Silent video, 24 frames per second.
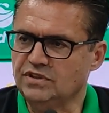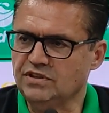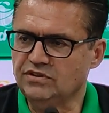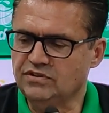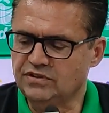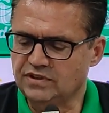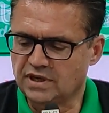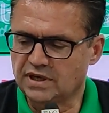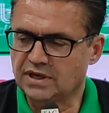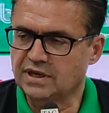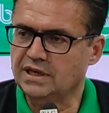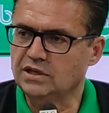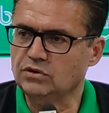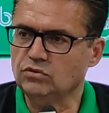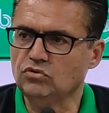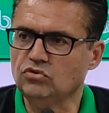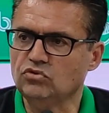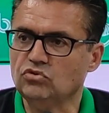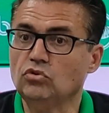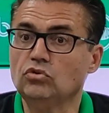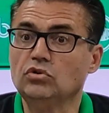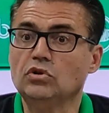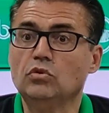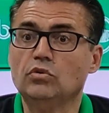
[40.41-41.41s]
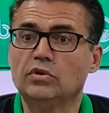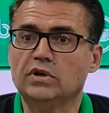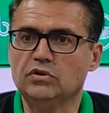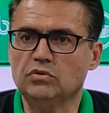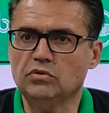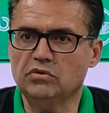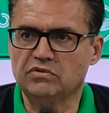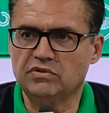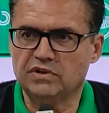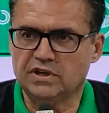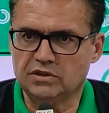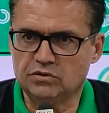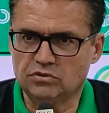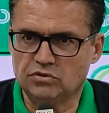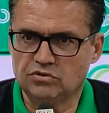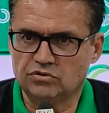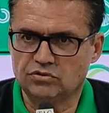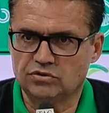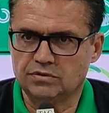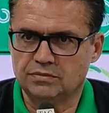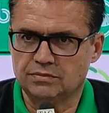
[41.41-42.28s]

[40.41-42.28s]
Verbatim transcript: encerrados ou não renovados.